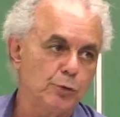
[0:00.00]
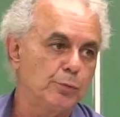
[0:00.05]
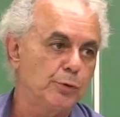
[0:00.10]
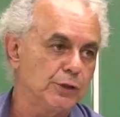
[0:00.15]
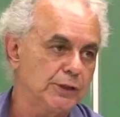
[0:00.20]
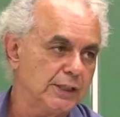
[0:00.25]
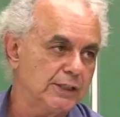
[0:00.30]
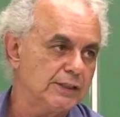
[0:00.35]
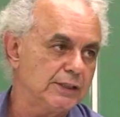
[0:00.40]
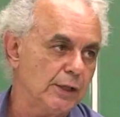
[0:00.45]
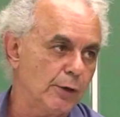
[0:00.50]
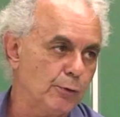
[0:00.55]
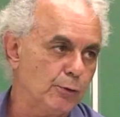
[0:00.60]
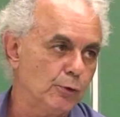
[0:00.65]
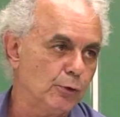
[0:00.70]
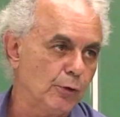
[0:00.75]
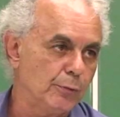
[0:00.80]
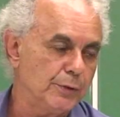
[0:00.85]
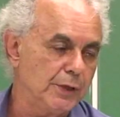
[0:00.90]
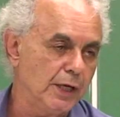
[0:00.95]
do potencial
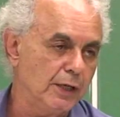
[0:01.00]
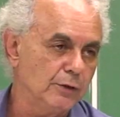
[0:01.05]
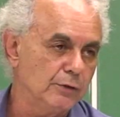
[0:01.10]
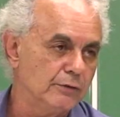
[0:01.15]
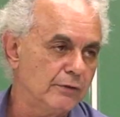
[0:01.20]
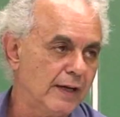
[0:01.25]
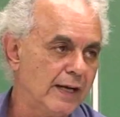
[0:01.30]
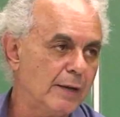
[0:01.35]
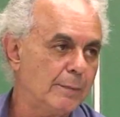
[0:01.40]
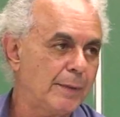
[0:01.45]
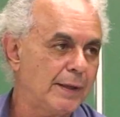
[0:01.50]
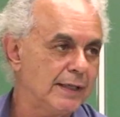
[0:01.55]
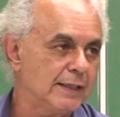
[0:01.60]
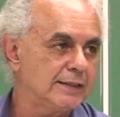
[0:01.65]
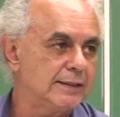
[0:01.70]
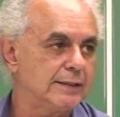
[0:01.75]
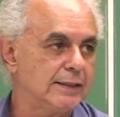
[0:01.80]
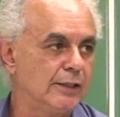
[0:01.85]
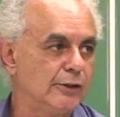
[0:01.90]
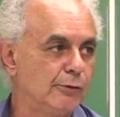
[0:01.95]
colombiano, vai
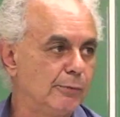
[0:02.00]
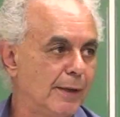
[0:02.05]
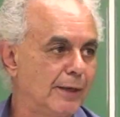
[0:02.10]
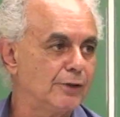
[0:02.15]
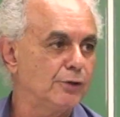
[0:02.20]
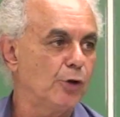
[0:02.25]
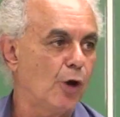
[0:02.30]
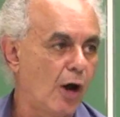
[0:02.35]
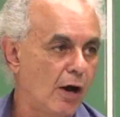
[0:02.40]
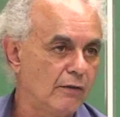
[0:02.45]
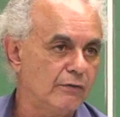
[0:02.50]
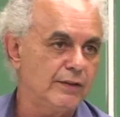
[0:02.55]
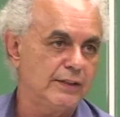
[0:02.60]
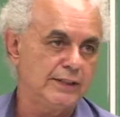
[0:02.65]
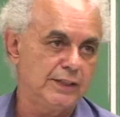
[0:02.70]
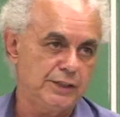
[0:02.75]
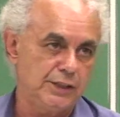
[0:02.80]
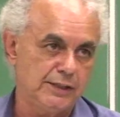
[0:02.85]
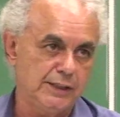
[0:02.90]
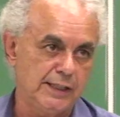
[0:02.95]
aparecer uma
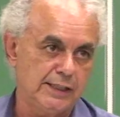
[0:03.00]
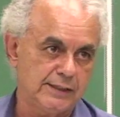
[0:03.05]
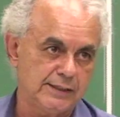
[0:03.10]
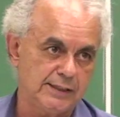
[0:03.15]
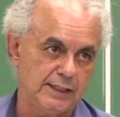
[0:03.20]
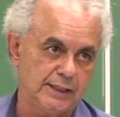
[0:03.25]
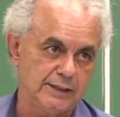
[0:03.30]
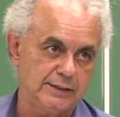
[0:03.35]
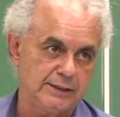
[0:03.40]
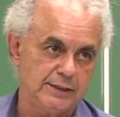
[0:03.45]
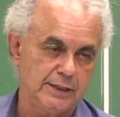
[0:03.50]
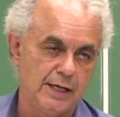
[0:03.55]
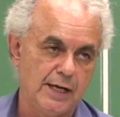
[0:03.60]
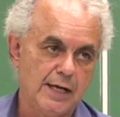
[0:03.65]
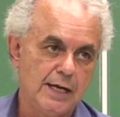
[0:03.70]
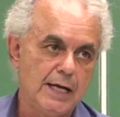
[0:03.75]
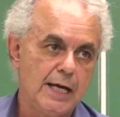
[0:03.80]
nova degenerescência,